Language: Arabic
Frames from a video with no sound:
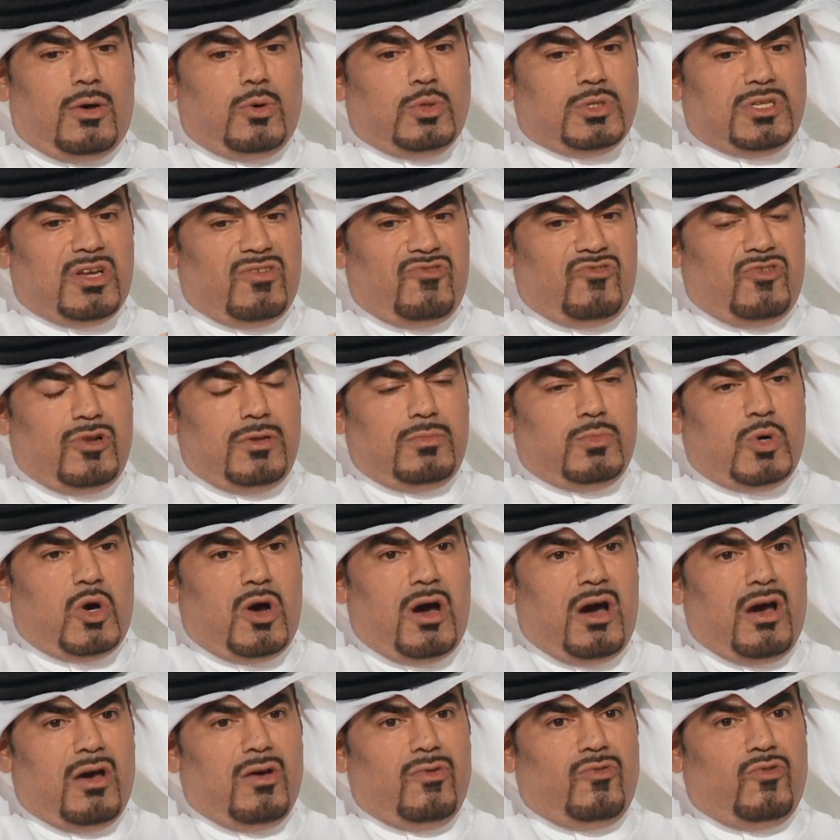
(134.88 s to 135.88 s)
وصف
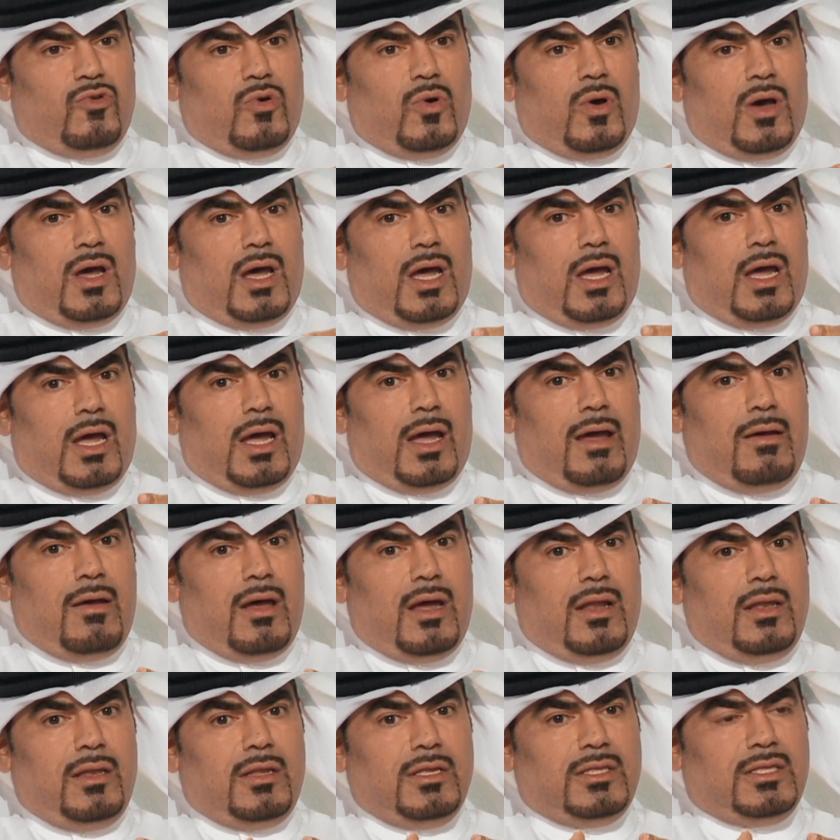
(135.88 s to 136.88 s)
المواقف
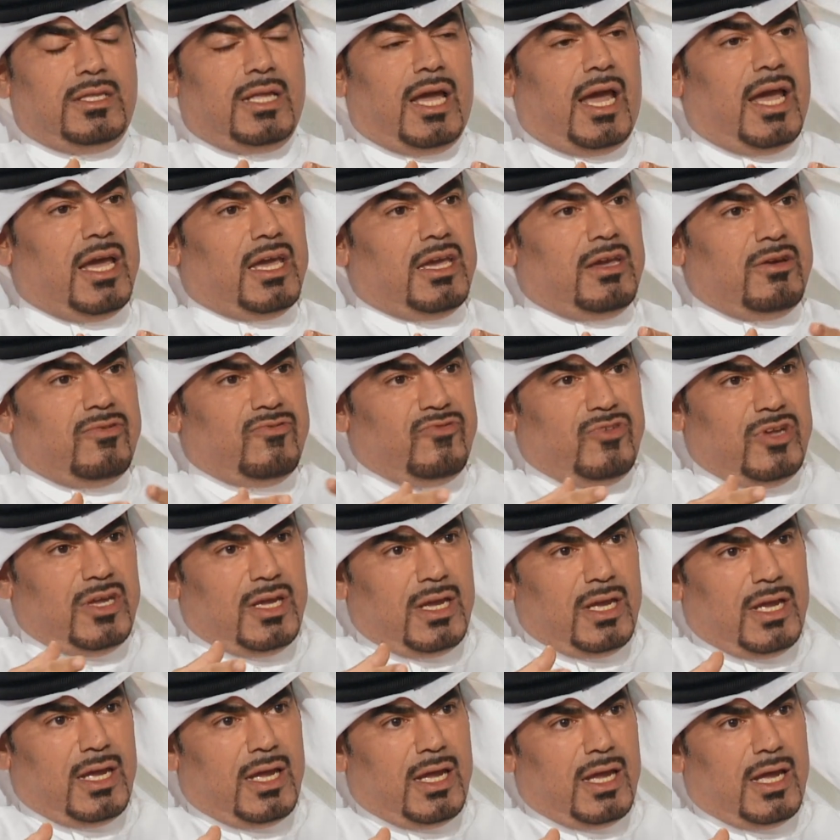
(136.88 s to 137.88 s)
للتحكم
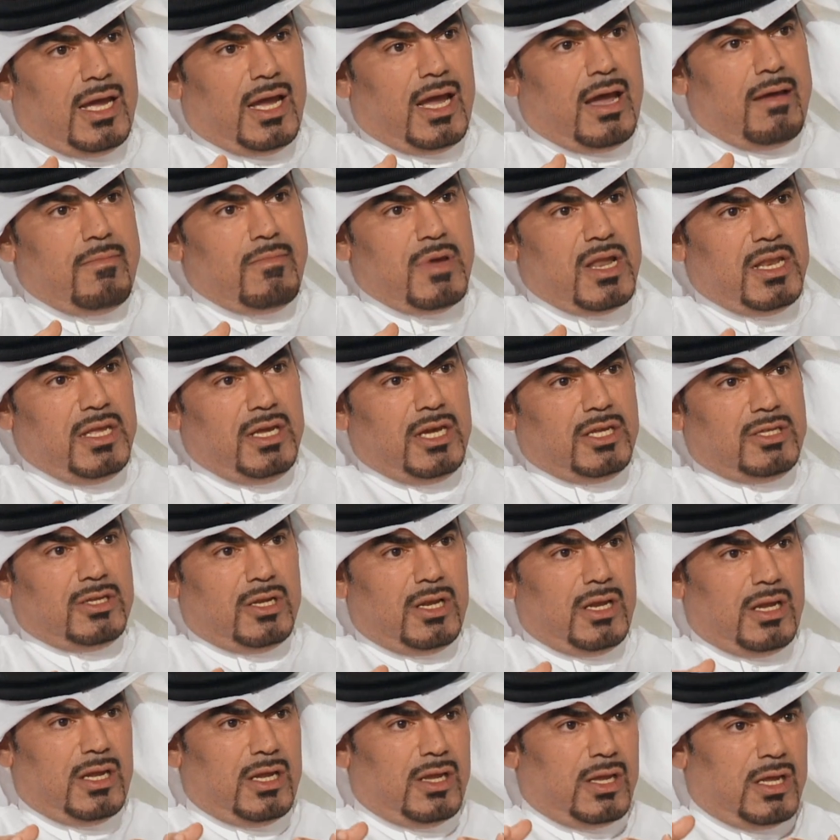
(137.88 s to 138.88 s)
في عمليه
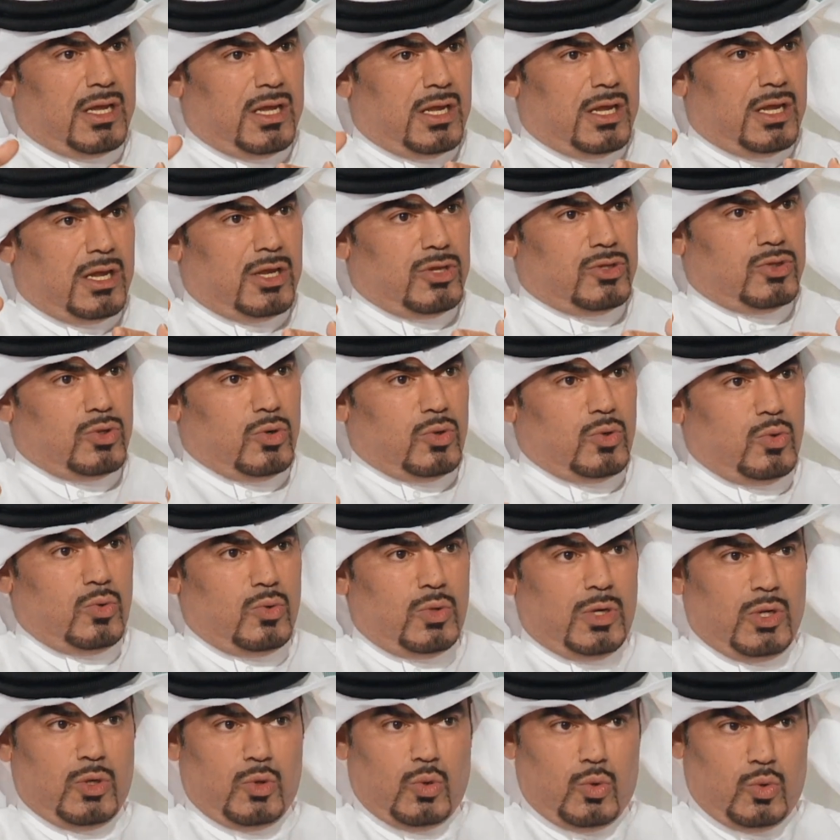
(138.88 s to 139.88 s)
الدخول
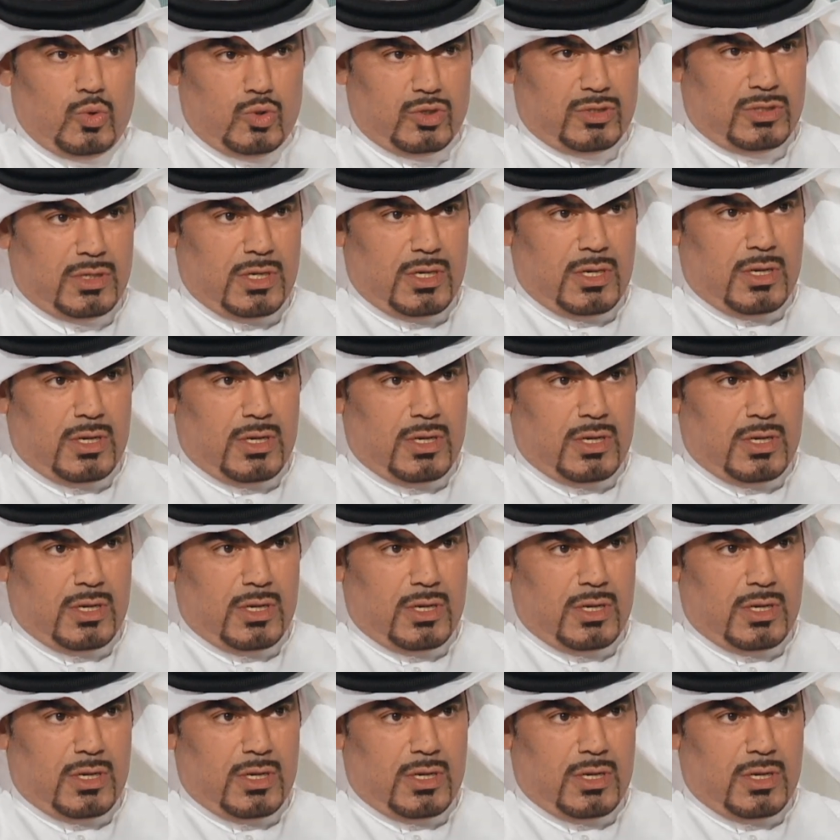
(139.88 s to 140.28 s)
والخروج